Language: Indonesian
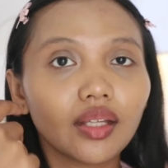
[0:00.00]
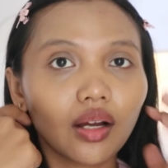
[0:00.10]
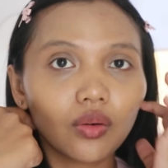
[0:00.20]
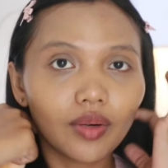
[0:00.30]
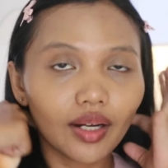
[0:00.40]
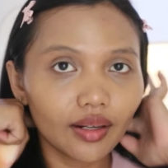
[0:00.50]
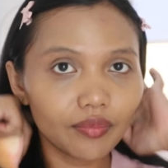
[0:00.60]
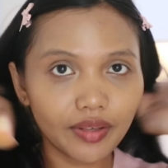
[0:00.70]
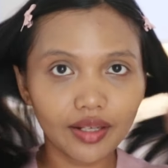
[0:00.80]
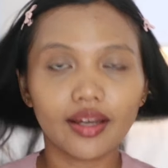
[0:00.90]
aku bakalan
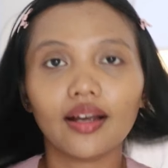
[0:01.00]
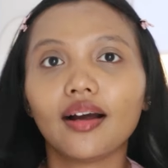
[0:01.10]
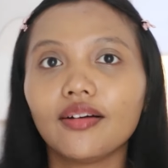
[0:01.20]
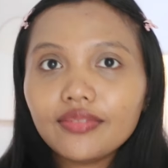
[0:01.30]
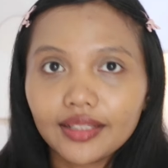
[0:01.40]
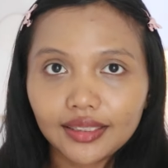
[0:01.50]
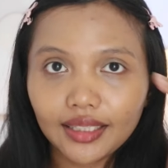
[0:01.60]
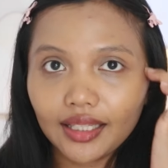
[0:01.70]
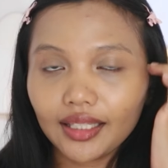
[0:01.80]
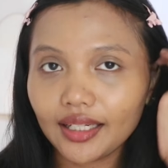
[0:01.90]
pakai cover
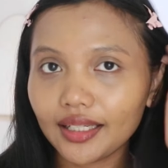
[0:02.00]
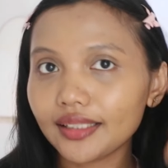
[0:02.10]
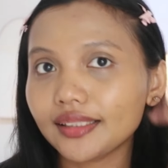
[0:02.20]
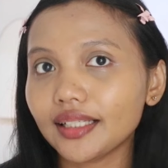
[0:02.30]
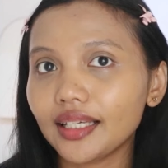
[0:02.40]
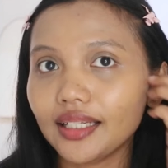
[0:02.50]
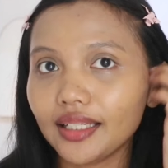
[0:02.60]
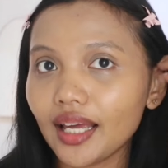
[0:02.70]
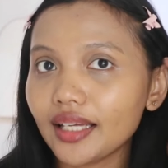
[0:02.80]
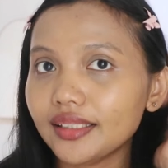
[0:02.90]
sekitar
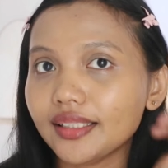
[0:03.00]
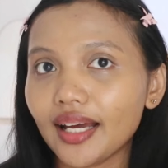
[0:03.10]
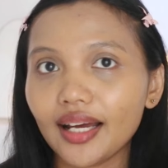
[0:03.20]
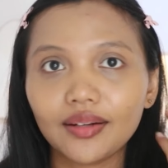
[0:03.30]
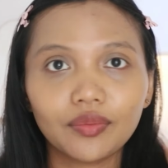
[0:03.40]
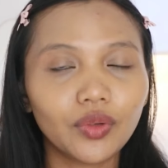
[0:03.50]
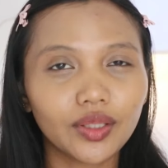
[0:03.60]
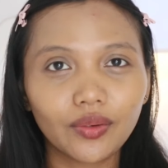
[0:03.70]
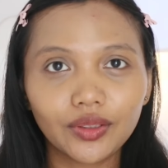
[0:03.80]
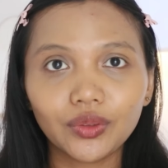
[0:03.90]
segini aja buat
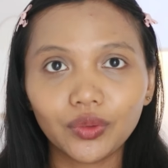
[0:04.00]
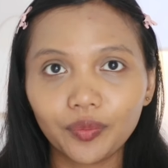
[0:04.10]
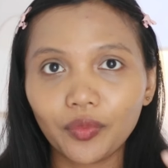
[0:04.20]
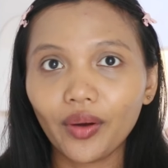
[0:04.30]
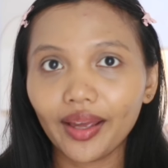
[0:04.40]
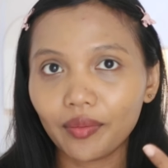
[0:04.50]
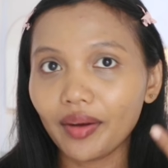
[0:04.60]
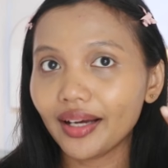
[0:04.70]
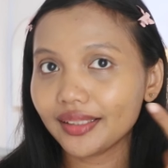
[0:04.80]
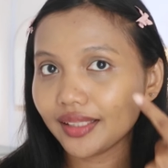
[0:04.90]
aku cukup oke okay
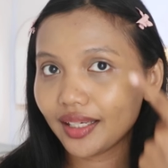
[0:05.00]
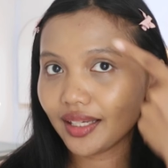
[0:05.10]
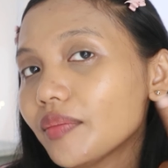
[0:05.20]
banget sih